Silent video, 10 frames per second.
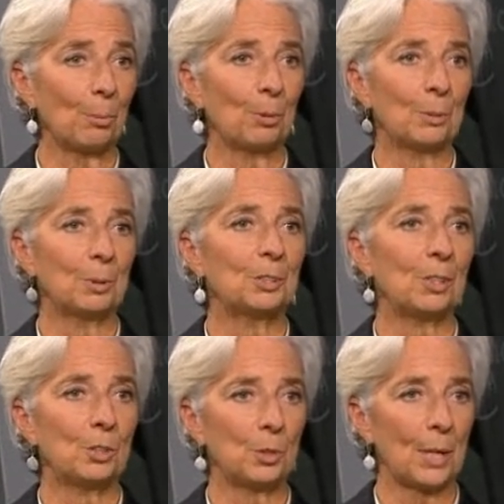Я
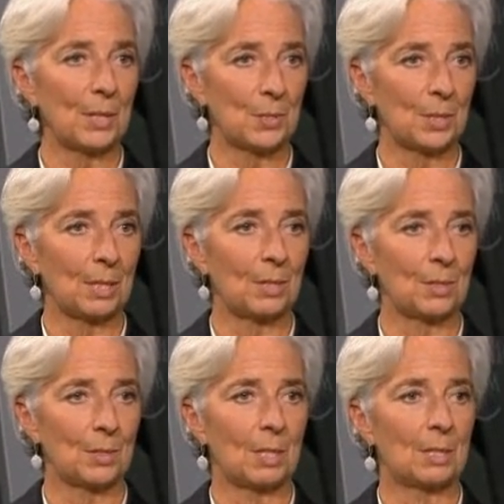прежде всего
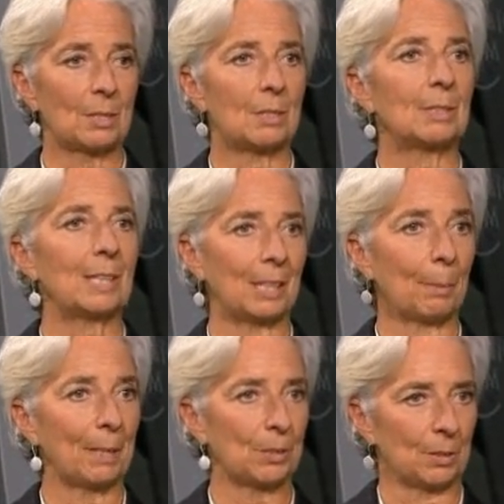поделилась бы с вами
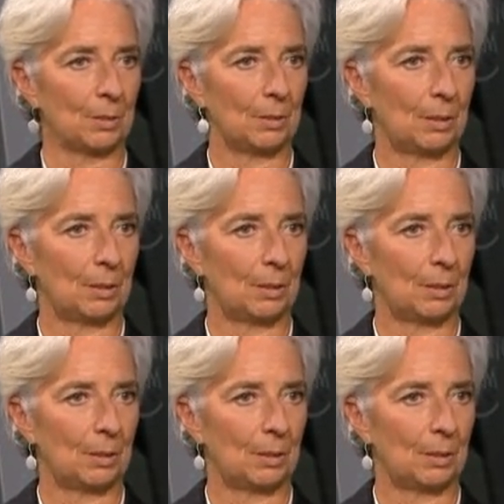наблюдениями о